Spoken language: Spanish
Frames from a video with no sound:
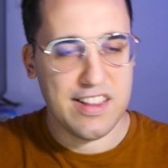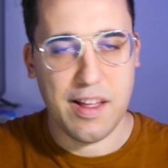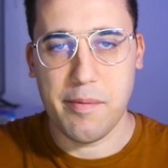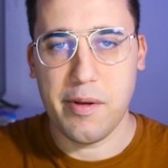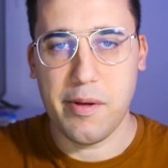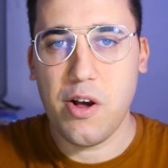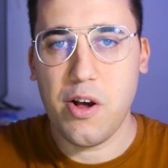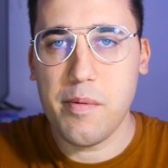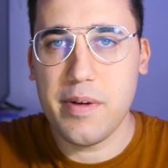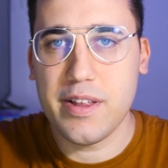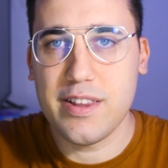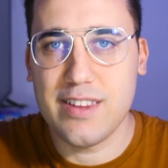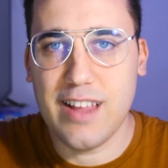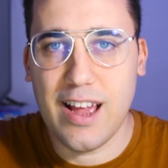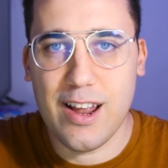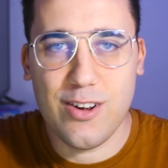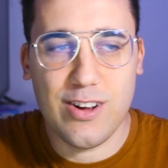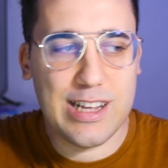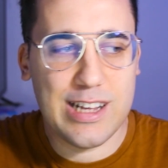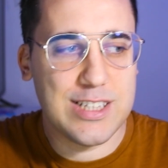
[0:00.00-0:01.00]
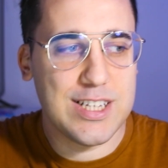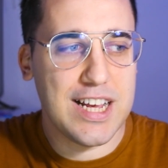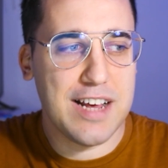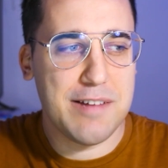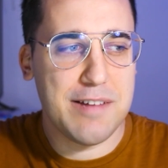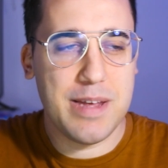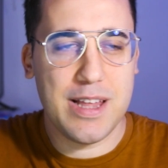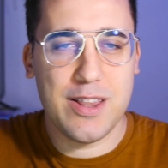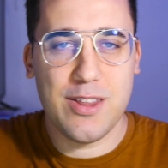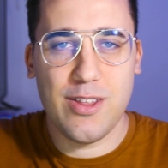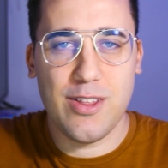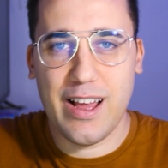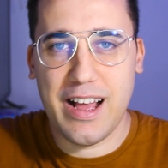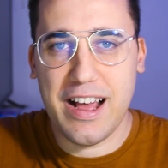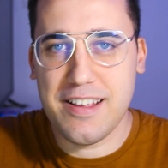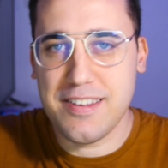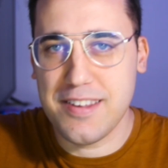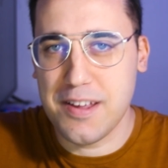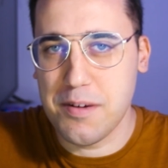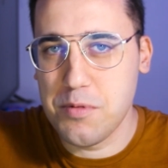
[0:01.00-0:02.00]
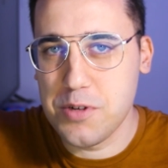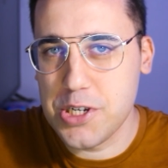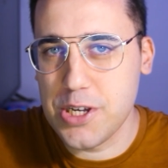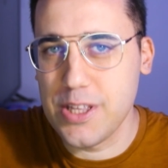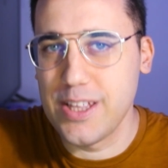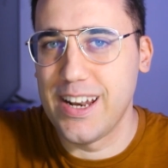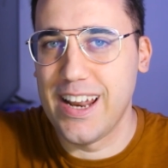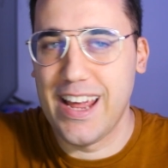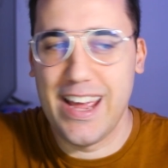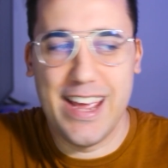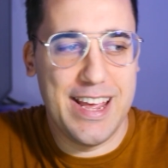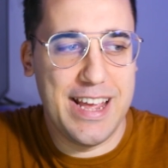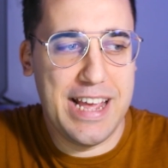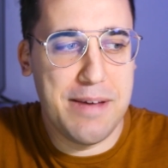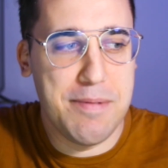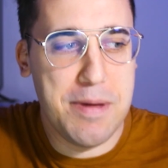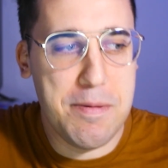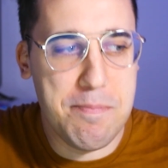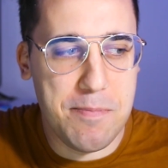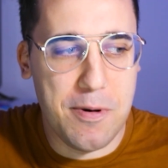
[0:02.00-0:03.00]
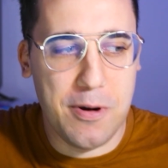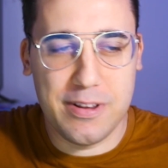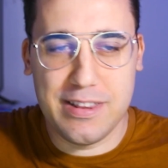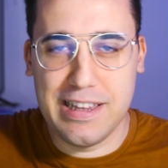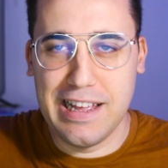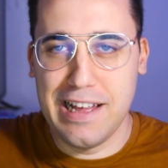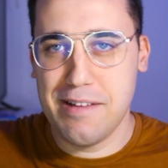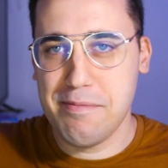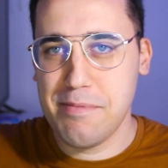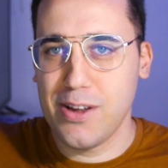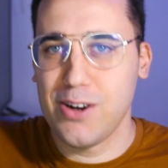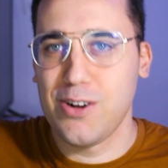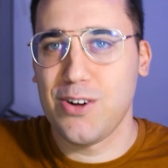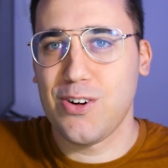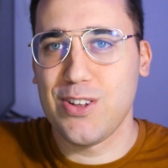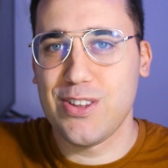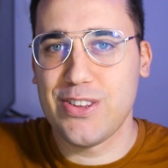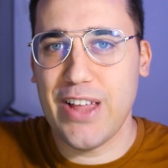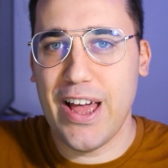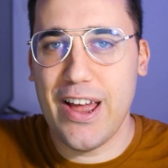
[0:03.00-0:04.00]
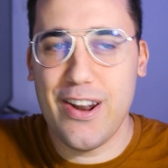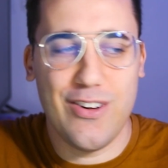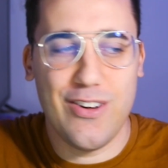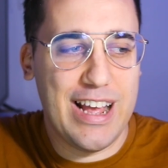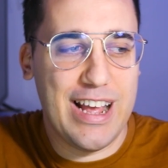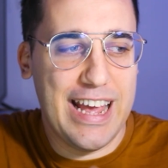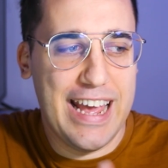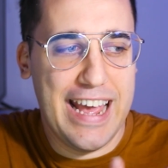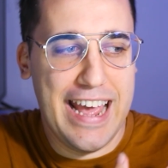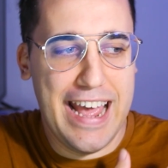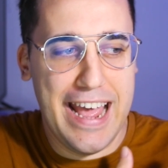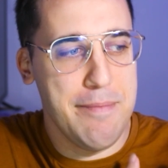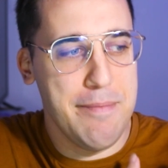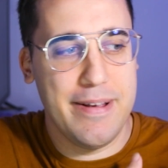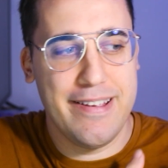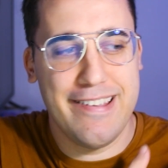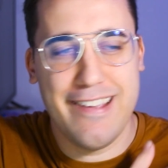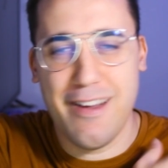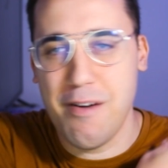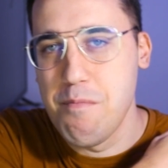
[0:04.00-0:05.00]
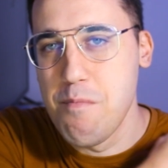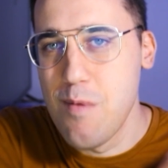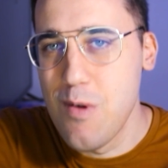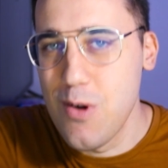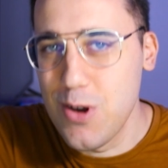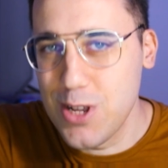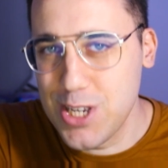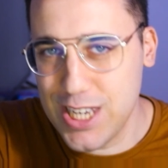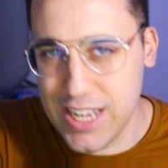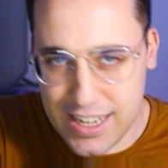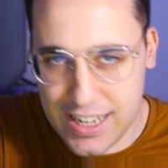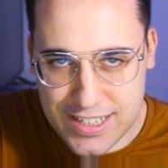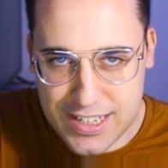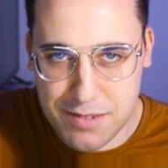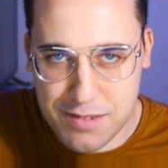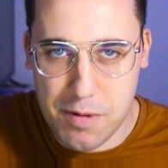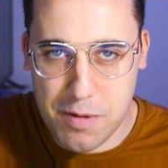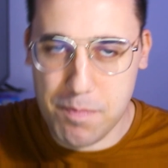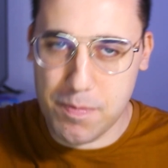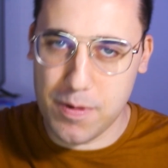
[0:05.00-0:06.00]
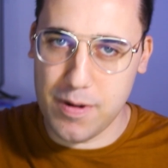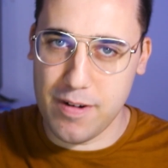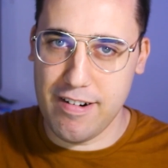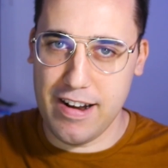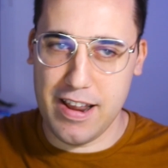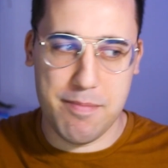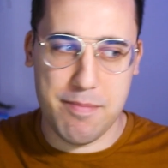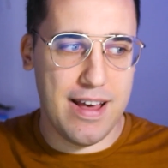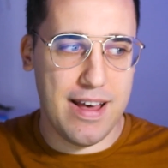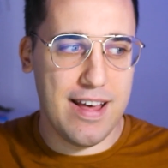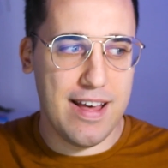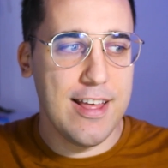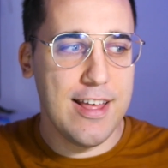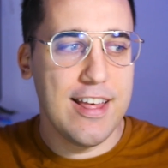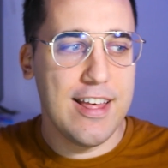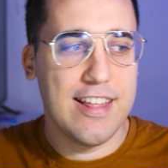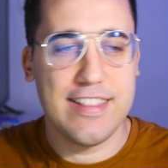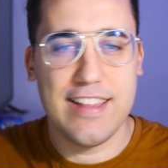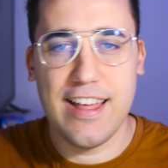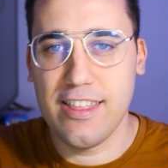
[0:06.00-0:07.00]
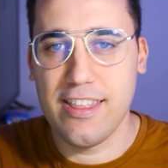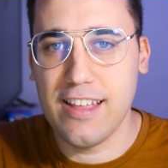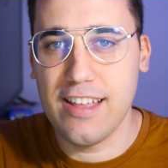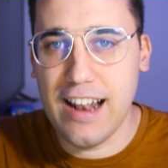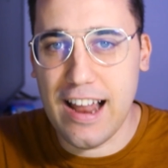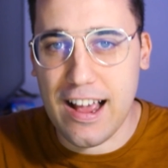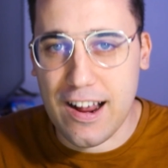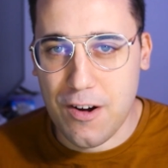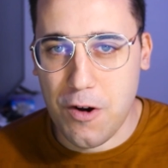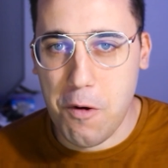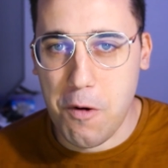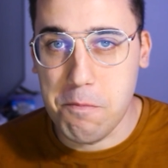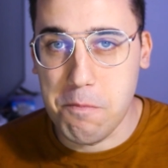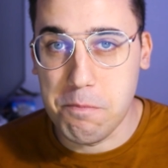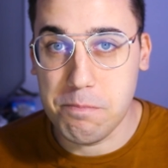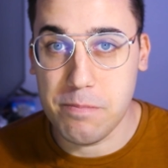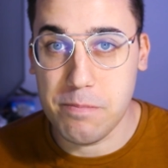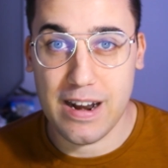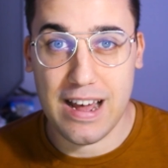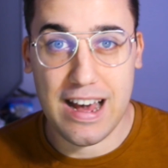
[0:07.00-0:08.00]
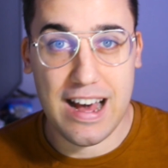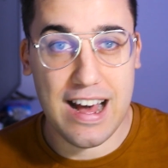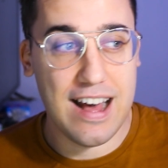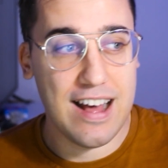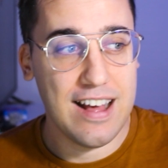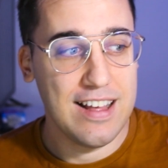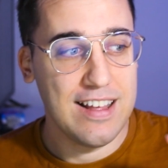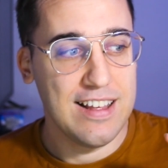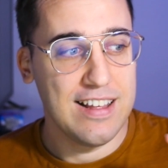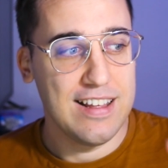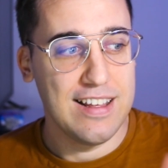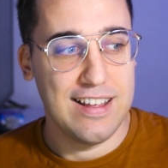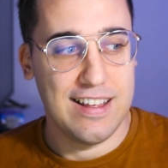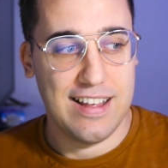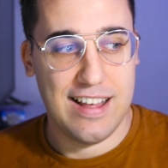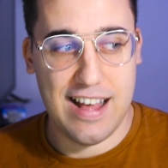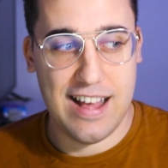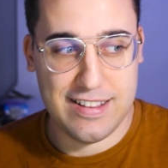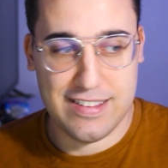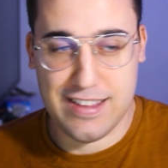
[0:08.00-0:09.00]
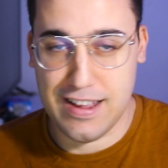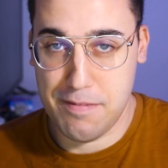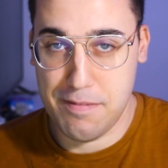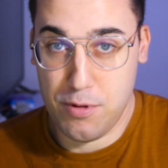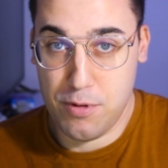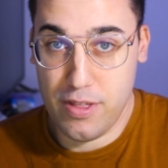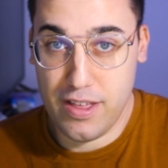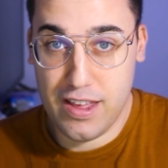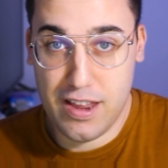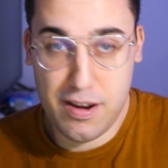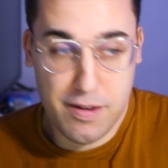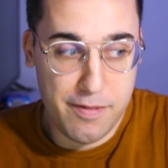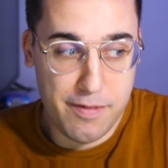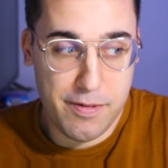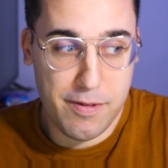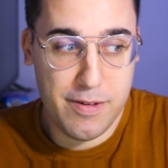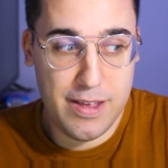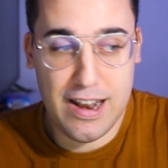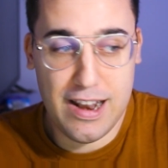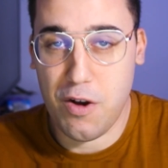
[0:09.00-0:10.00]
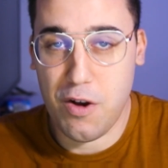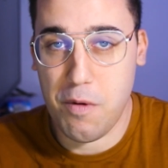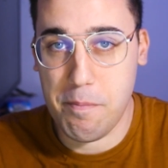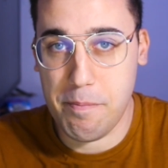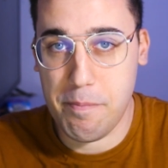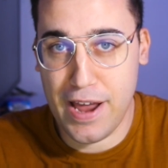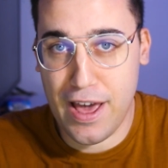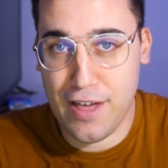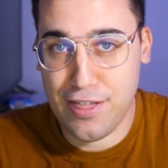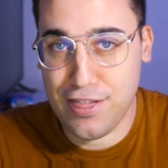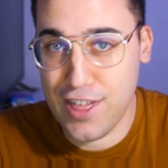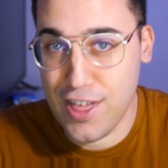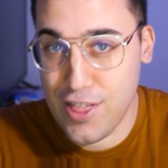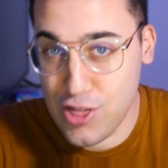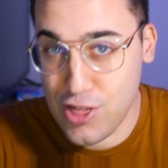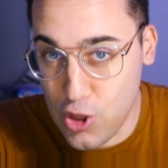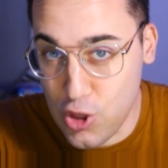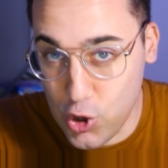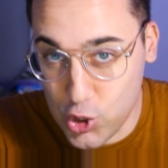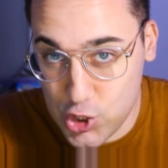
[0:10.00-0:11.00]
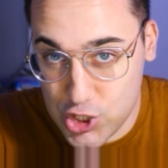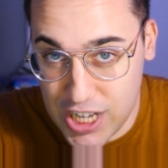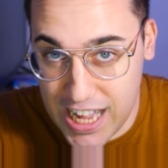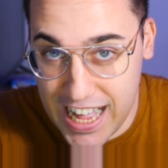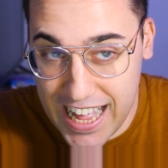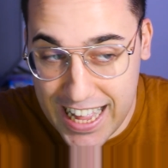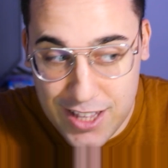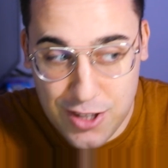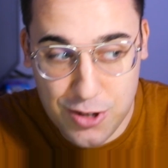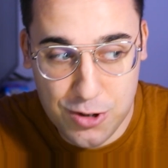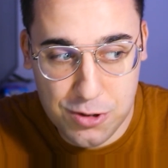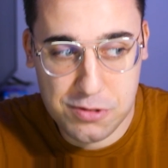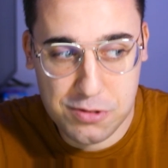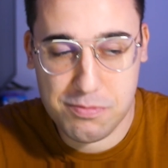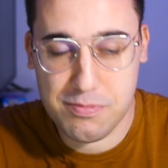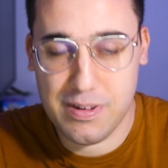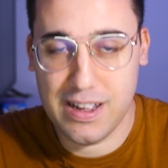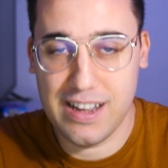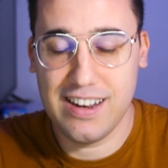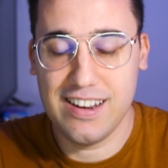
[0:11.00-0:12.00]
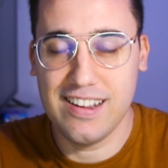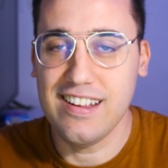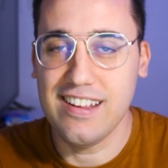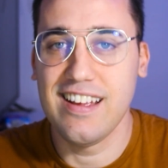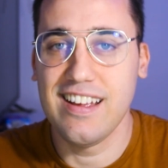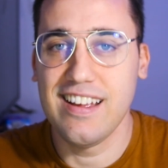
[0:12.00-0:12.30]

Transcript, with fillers: También comentaros que estoy cambiando de casa, mucho diréis, ¿qué me importa? Pero contaros que he pasado muchísimos problemas, desde la compra hasta poder ir a vivir. La compré hace dos años, ¿vale?